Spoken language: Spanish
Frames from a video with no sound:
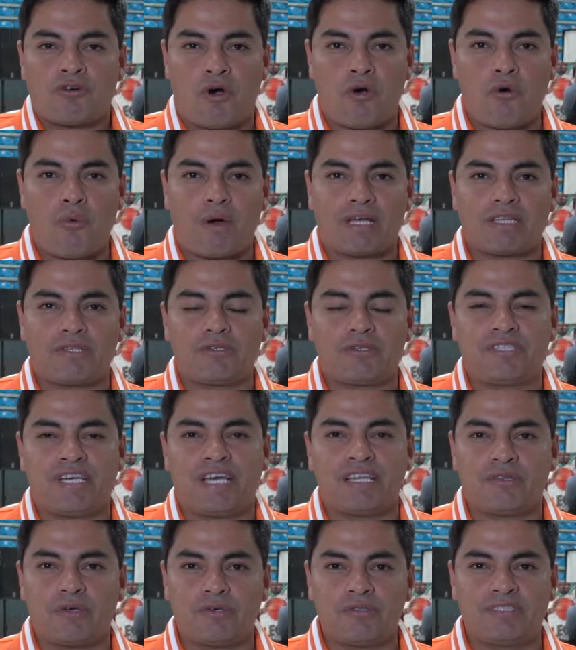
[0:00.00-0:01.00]
con
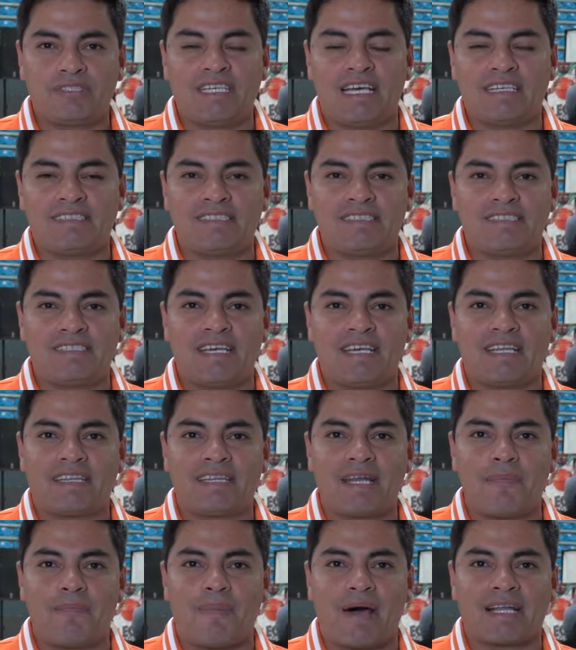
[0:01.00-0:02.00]

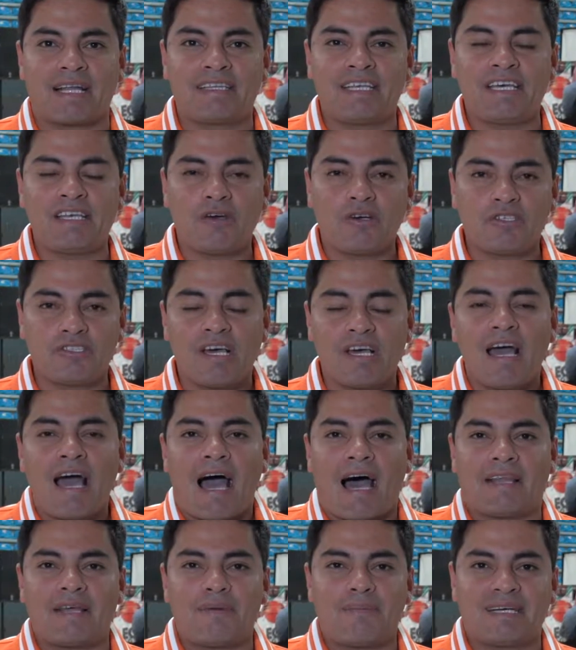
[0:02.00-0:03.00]
417 partidos,
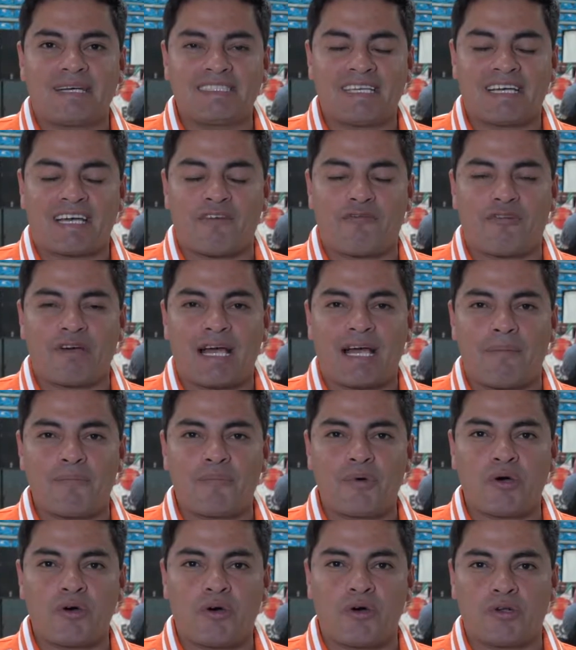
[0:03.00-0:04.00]
además de que fue
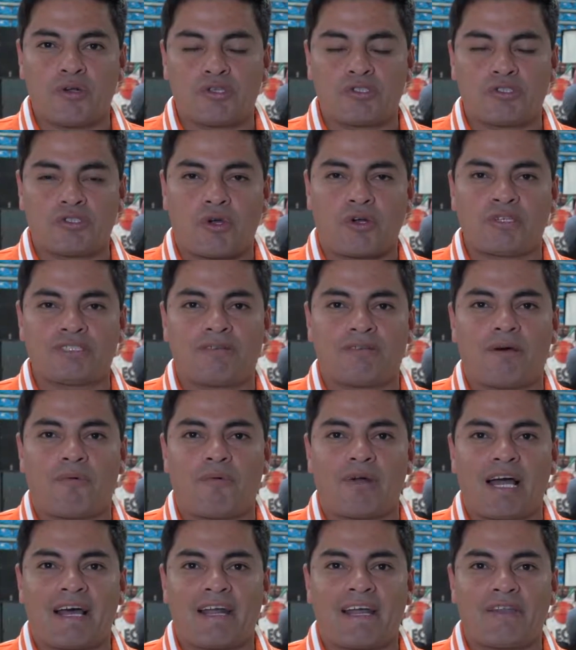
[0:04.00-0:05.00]
campeón con los Toros de
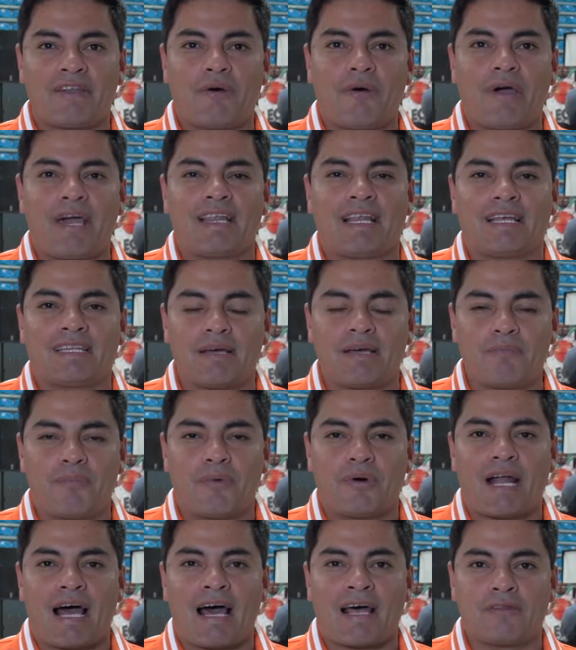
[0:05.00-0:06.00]
Nuevo Laredo en la
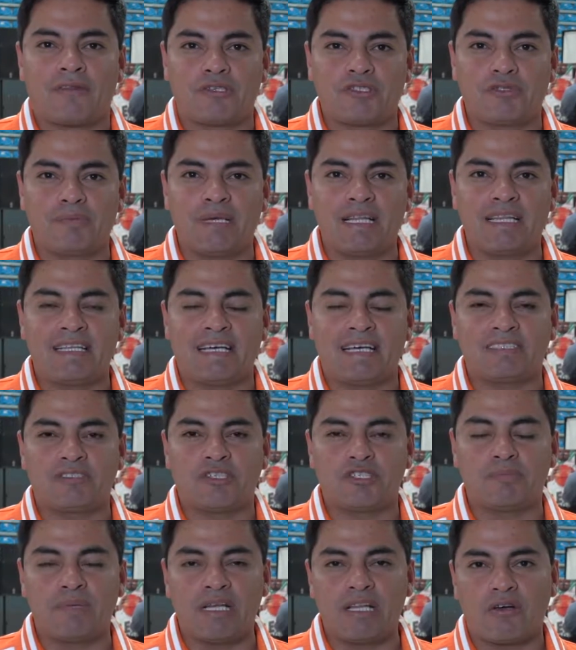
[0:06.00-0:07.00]
temporada
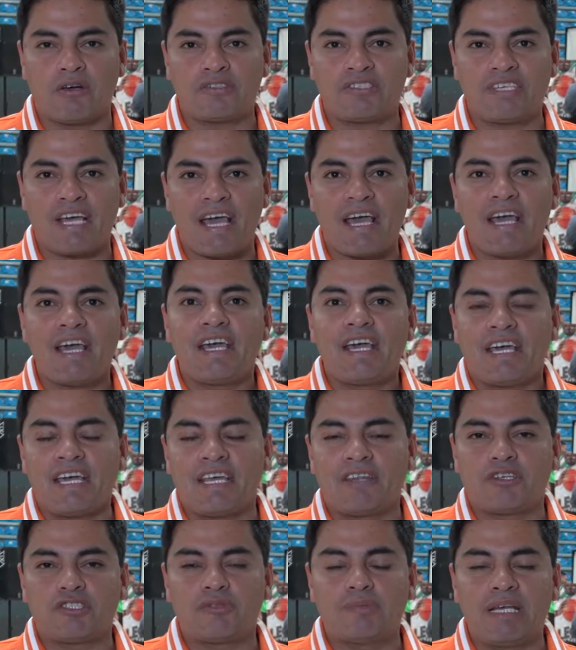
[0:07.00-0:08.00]
2010-2011
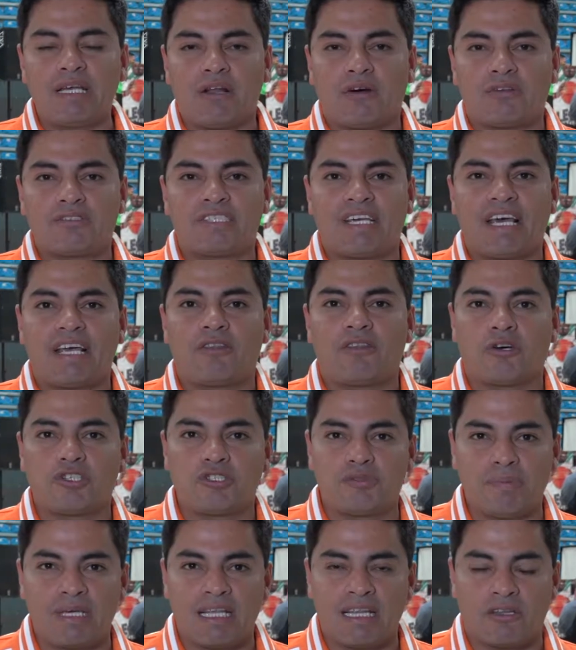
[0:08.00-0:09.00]
y
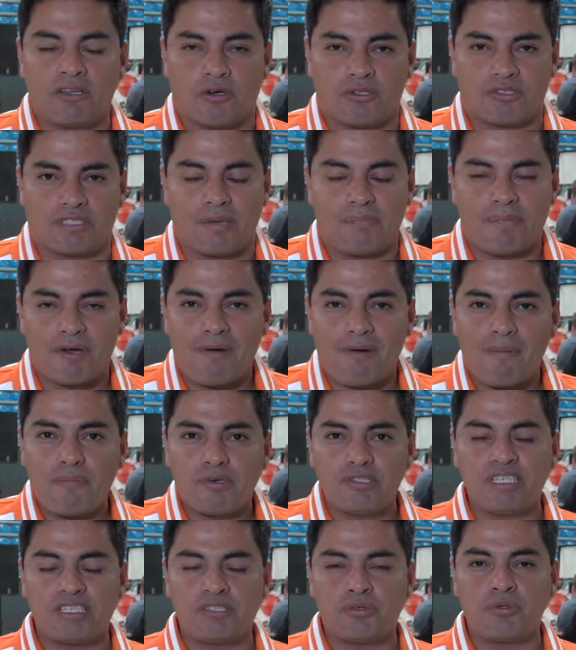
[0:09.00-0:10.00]
2011-2012. Pero
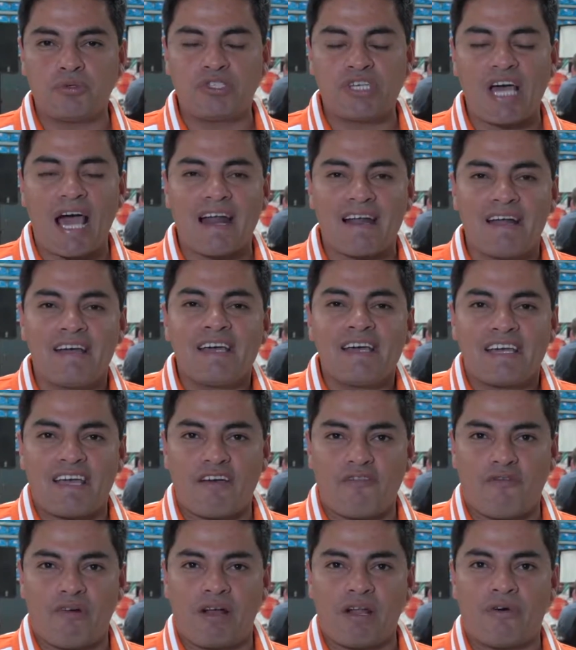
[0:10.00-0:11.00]
vamos a escuchar
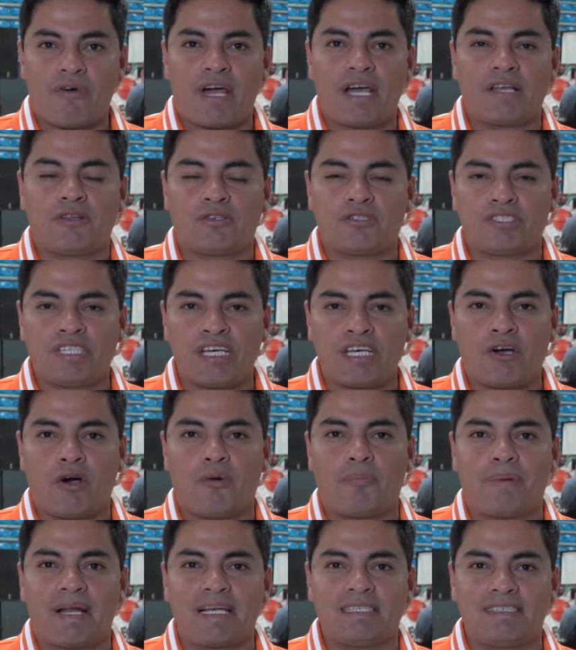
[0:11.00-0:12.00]
qué fue lo que nos dijo
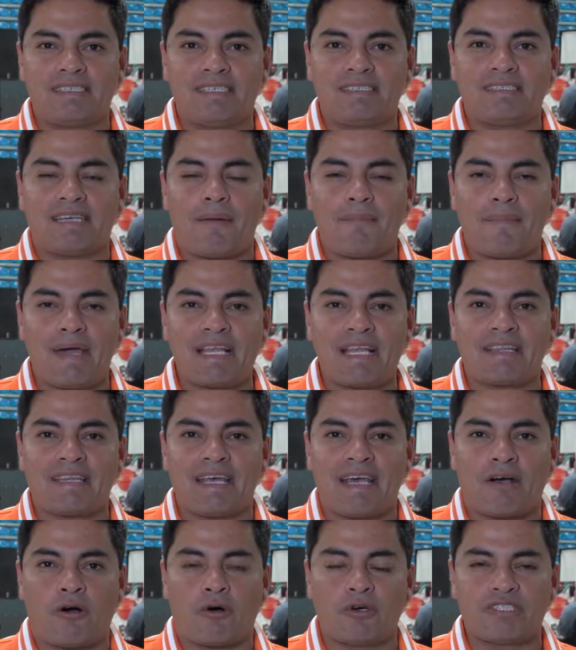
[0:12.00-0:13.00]

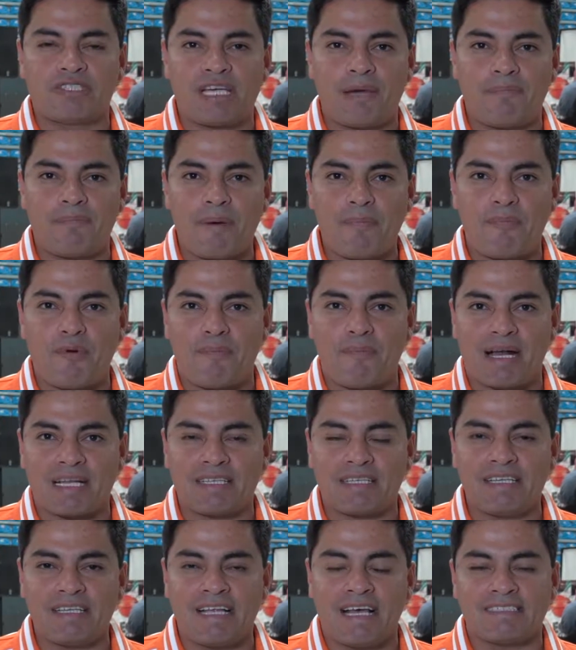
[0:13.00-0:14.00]
precisamente José Pepo
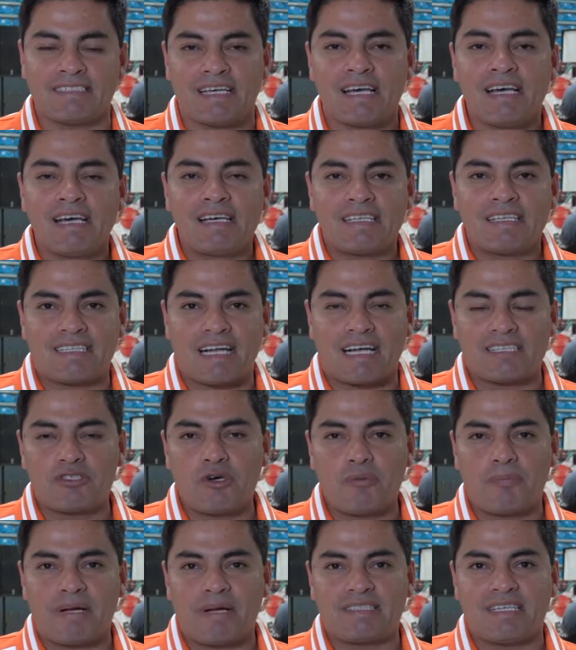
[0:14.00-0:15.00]
Martínez tras
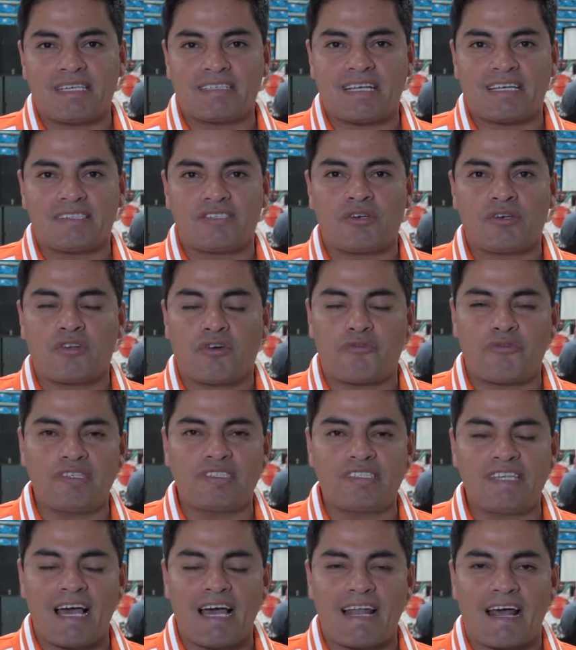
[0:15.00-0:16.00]
su presentación
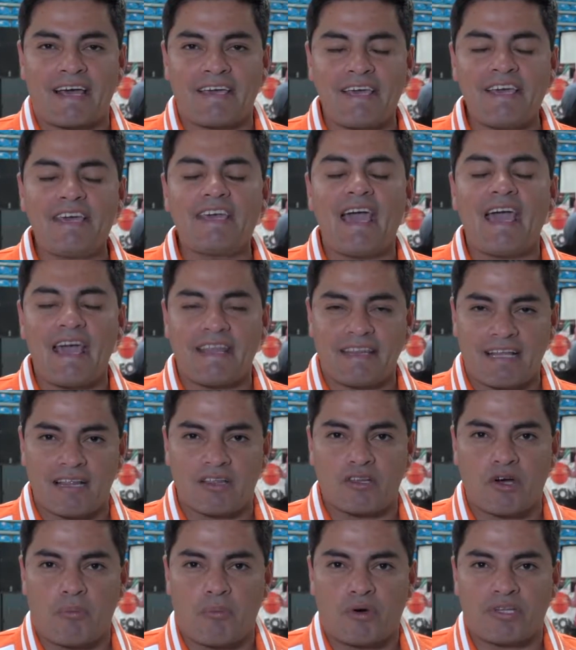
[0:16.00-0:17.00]
oficial aquí en
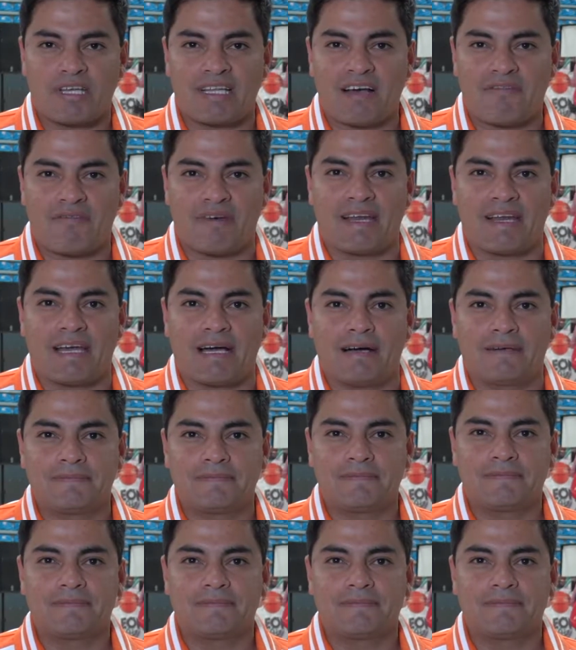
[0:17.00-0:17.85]
el Domo de la Feria.